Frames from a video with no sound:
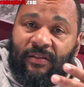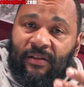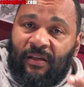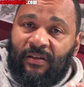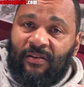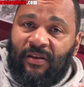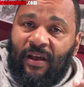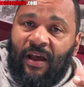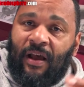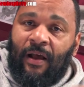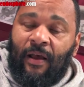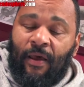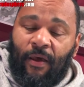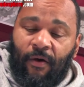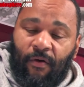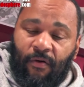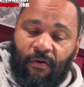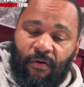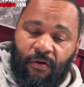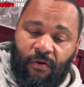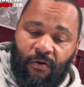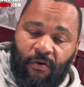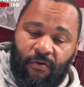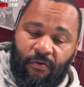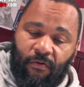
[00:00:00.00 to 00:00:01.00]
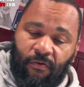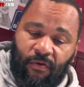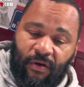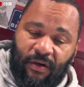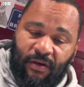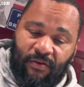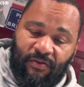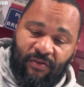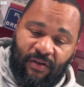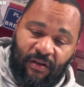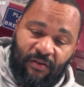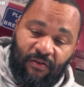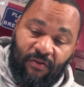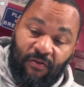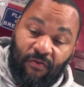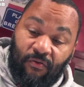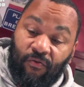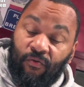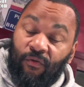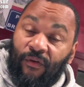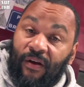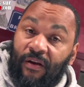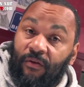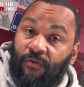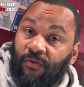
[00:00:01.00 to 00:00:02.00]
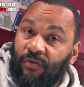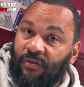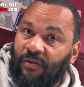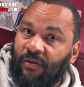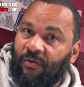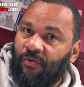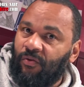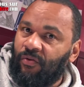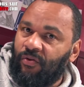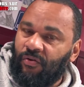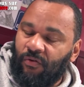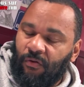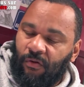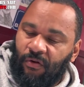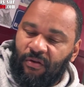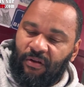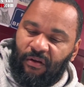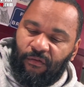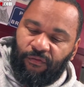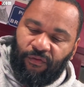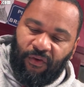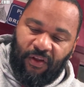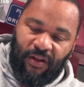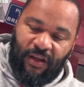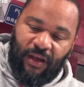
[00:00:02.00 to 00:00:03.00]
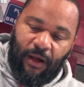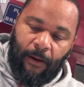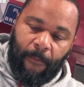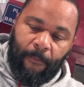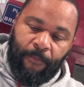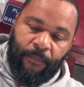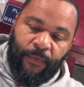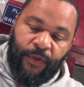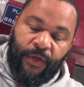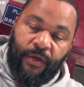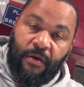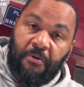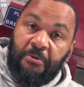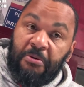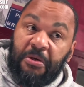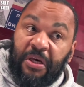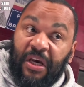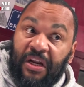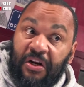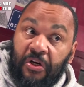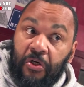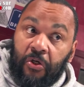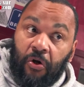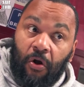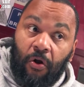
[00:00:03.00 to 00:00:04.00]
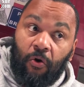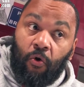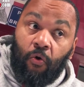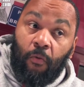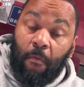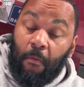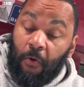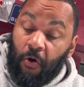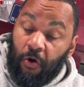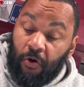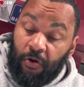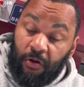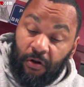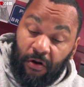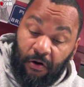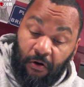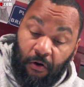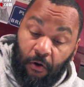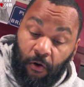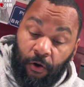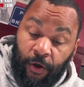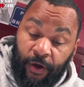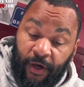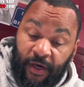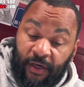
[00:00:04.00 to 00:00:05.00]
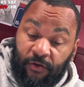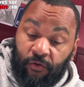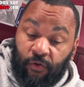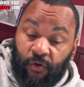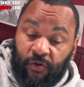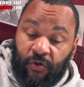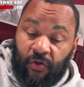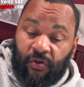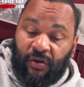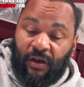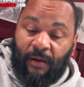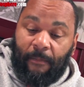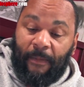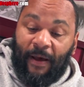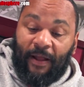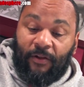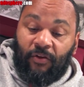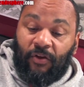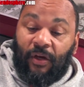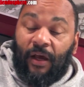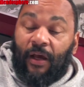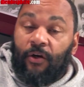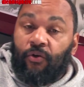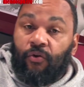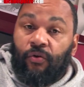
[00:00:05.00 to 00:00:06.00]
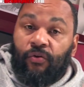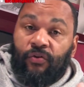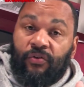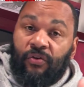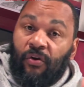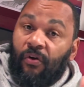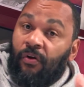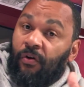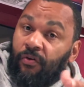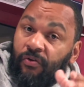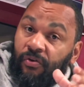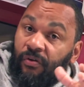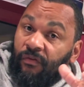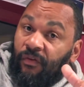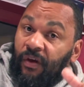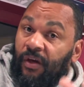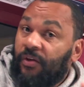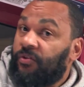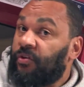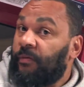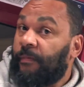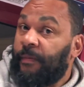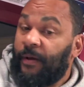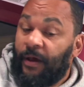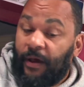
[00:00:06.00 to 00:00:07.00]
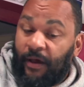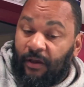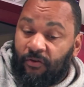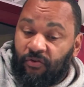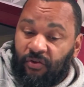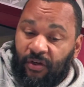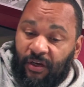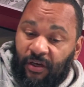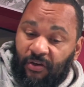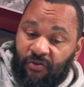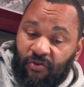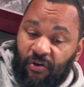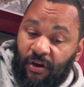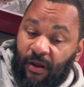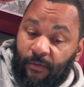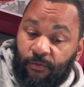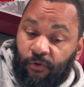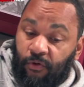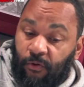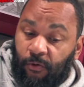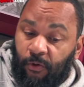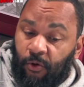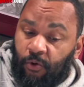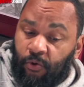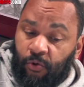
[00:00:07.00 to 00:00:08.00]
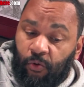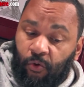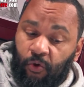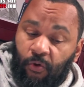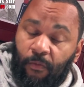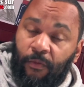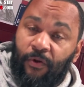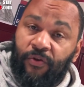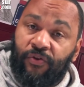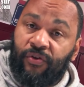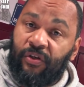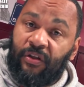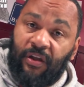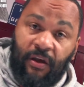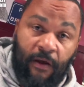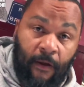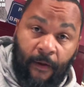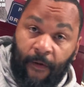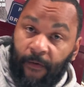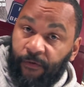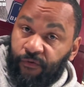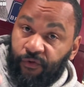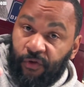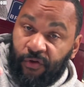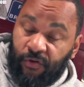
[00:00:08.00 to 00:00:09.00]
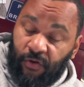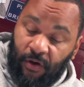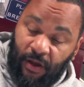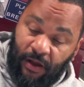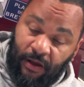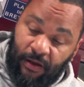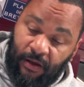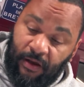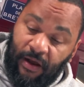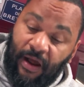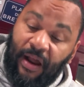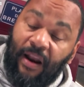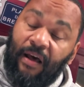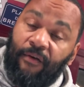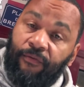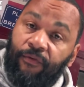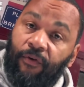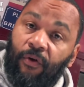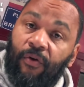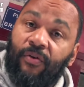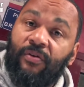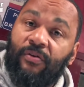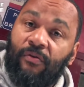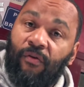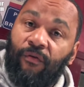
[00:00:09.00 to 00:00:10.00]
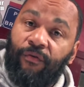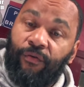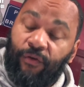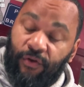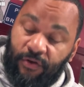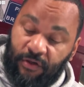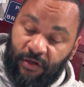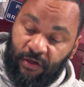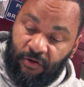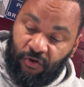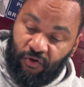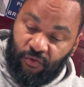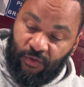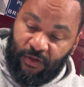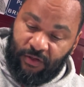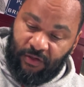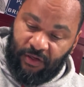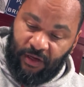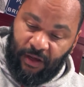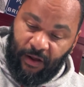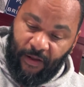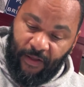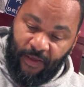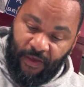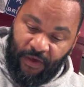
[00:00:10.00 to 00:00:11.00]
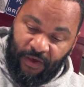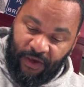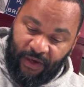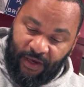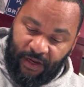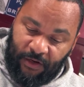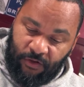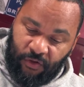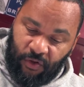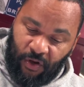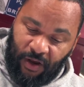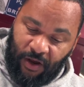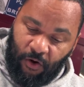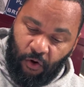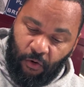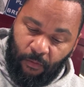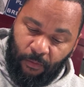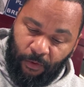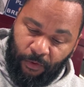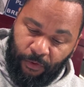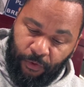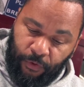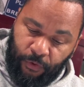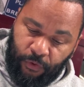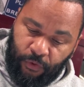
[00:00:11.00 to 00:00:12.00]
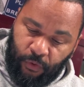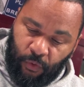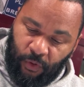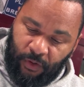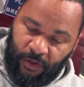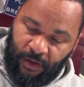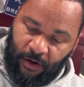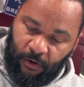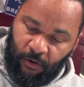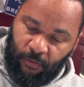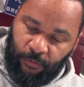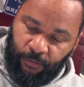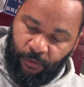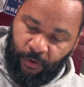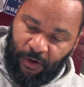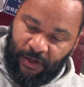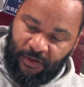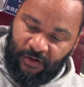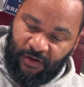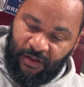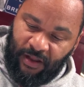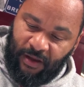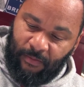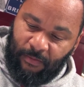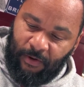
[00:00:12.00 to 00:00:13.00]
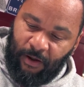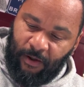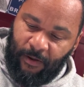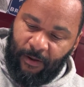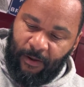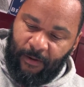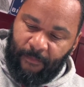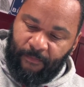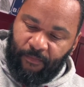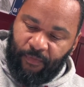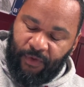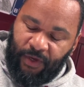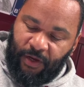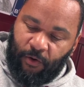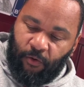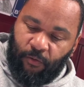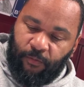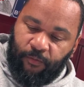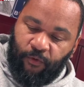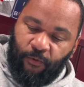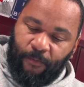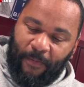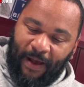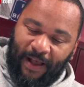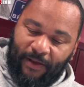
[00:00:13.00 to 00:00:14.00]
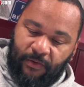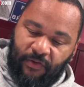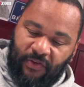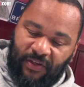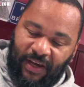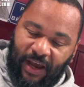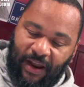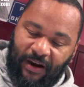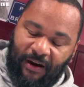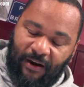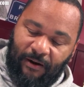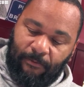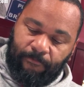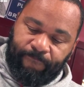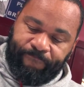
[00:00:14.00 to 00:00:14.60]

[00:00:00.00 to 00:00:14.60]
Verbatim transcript: et ça sera euh, donc à cette nouvelle constitution de le définir, quel genre, le mode. Alors, est-ce que ce sera par tirage au sort C'est vrai que ça paraît assez raisonnable, ce sont de bonnes idées. Ce sera à la France et aux Français de choisir quel sera le mode de scrutin le plus raisonnable et le plus partial.